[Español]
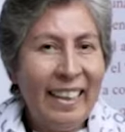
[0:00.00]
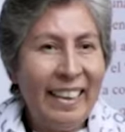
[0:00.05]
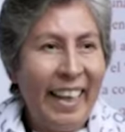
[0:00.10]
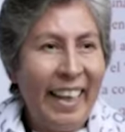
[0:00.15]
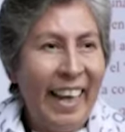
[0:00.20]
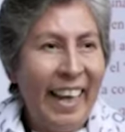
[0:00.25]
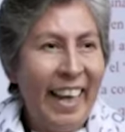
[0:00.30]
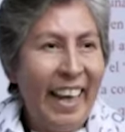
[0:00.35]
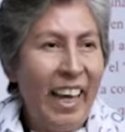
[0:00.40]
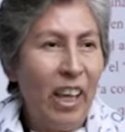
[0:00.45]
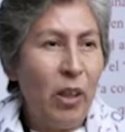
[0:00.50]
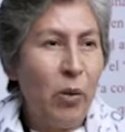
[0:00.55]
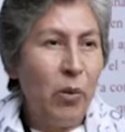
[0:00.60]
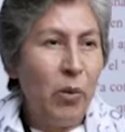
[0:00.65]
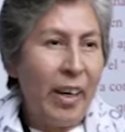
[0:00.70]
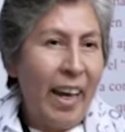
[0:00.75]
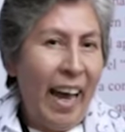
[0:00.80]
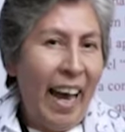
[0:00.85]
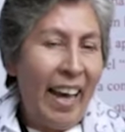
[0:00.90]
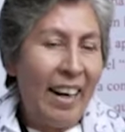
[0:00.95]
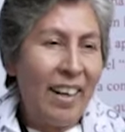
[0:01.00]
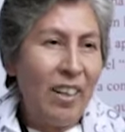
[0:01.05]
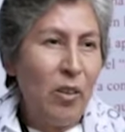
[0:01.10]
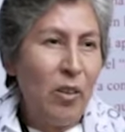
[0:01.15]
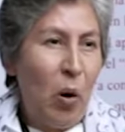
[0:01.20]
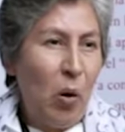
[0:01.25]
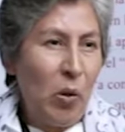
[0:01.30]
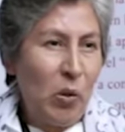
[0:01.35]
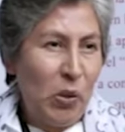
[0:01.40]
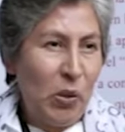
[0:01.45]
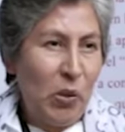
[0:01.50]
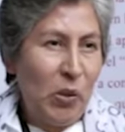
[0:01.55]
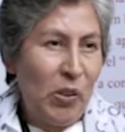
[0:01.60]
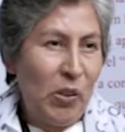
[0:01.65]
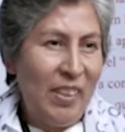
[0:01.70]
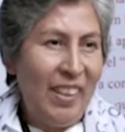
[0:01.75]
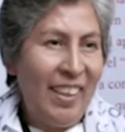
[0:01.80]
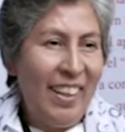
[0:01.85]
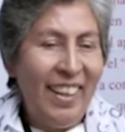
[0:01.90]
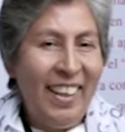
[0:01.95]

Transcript: de educarnos.